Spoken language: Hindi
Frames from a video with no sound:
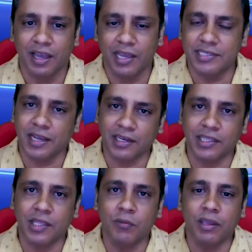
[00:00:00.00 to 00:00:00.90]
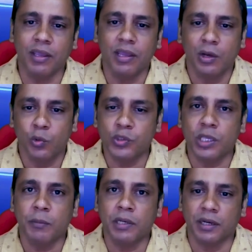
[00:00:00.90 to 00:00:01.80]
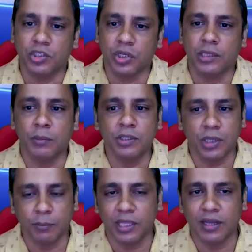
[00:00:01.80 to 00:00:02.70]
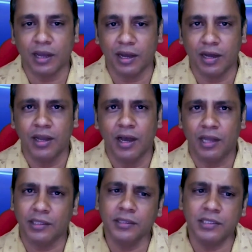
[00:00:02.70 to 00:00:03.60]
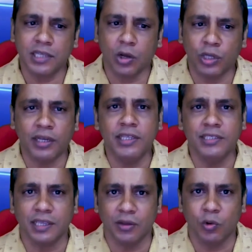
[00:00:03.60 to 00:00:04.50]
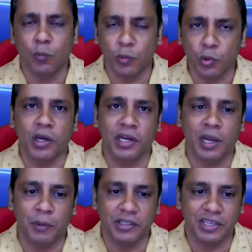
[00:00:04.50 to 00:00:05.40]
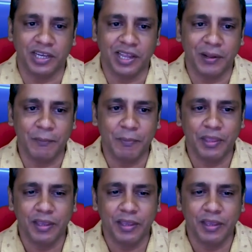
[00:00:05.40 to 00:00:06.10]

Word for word: ऐसा करते हुए उसे अपनी रचनात्मक क्षमता का अत्यंत सावधानी से उपयोग करना पड़ता है